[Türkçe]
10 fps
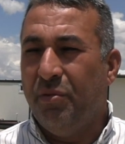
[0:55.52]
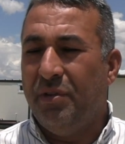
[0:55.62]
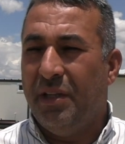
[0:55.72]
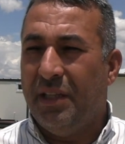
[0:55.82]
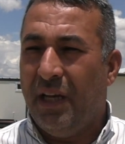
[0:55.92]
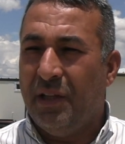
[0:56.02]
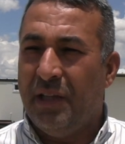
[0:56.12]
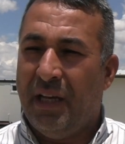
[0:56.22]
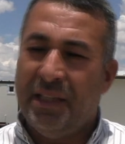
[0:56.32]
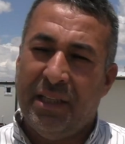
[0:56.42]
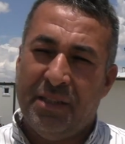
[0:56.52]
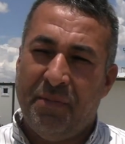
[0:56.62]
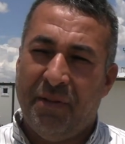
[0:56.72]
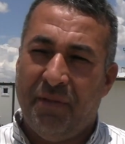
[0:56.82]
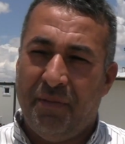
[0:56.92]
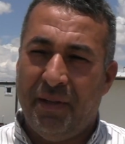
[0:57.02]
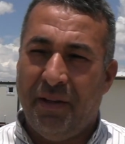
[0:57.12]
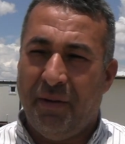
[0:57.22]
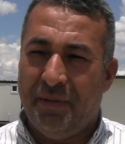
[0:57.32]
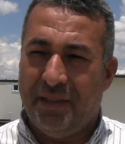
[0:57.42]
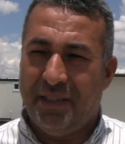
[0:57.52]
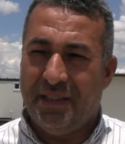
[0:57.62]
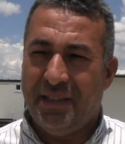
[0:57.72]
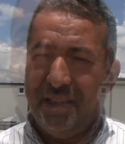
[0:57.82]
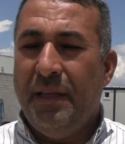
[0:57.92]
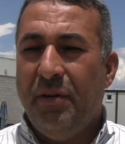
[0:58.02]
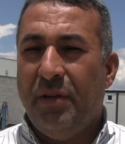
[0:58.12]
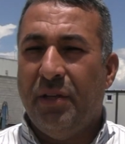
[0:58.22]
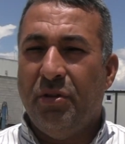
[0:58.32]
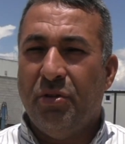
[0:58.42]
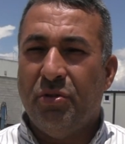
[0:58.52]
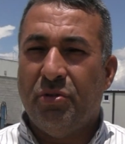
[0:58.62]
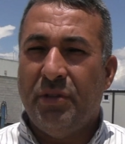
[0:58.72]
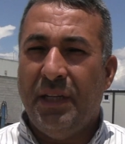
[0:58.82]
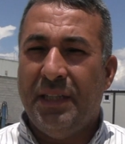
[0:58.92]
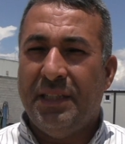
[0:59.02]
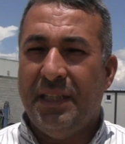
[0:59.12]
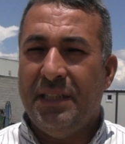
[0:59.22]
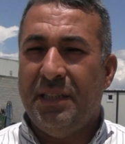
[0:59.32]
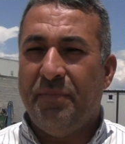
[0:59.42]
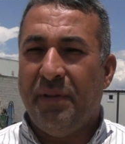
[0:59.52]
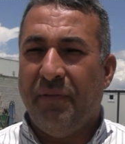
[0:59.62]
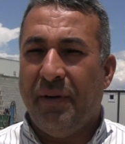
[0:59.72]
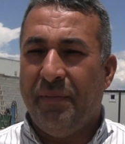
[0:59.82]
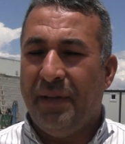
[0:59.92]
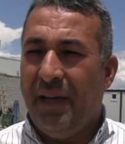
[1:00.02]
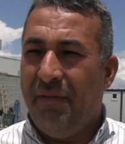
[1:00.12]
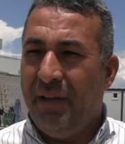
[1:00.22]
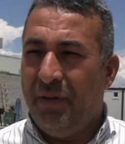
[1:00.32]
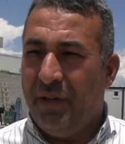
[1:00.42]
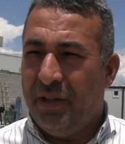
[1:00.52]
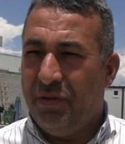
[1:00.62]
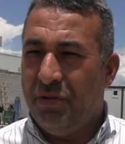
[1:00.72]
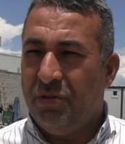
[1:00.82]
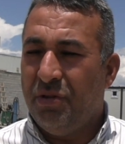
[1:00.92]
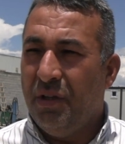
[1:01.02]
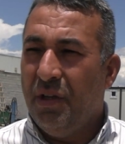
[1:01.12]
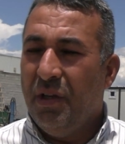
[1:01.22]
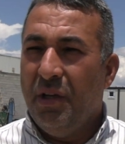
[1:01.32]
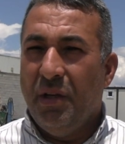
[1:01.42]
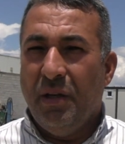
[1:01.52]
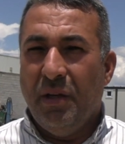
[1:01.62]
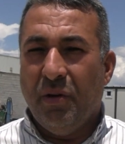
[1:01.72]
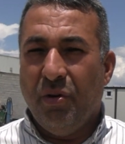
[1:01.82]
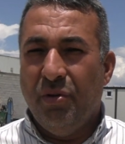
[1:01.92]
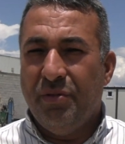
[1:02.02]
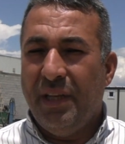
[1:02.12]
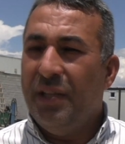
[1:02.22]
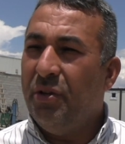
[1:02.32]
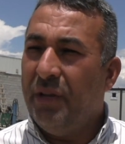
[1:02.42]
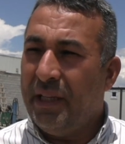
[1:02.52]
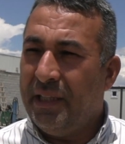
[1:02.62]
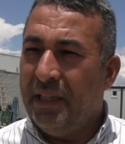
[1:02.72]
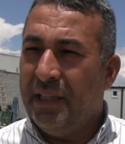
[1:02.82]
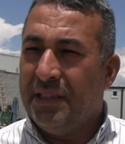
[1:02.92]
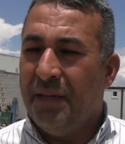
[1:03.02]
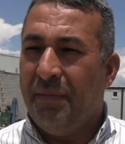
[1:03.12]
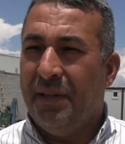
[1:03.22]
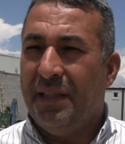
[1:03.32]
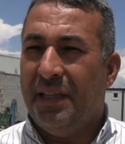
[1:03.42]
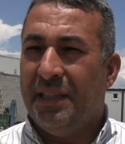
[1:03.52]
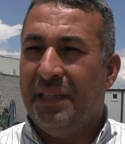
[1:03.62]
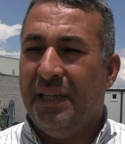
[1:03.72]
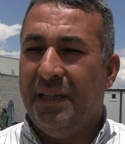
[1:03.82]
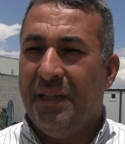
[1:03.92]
da daha daha da hizmet vermeye devam edeceğiz. Ne üretiyoruz derseniz prefabrik evler üretiyoruz. E, konteyner ürettik ilk zamanlarda.